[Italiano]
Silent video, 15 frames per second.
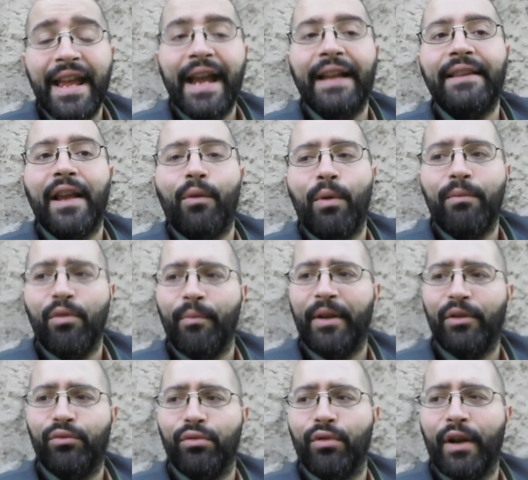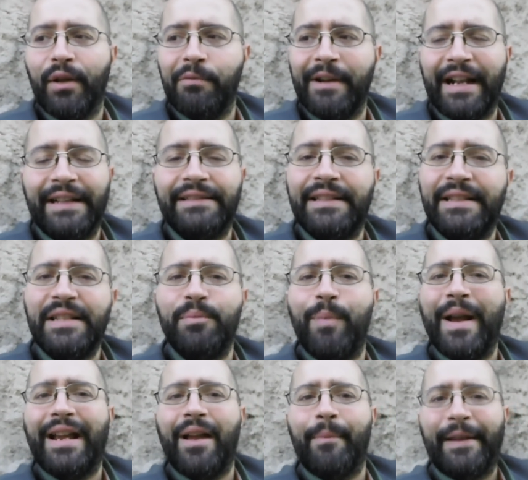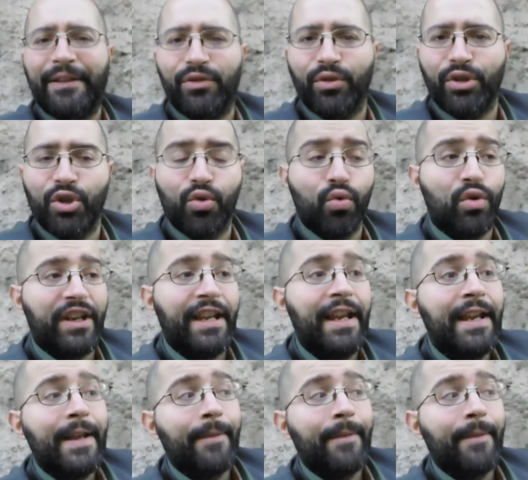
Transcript: E da quel momento un'ora e quaranta di spaccamento di culi.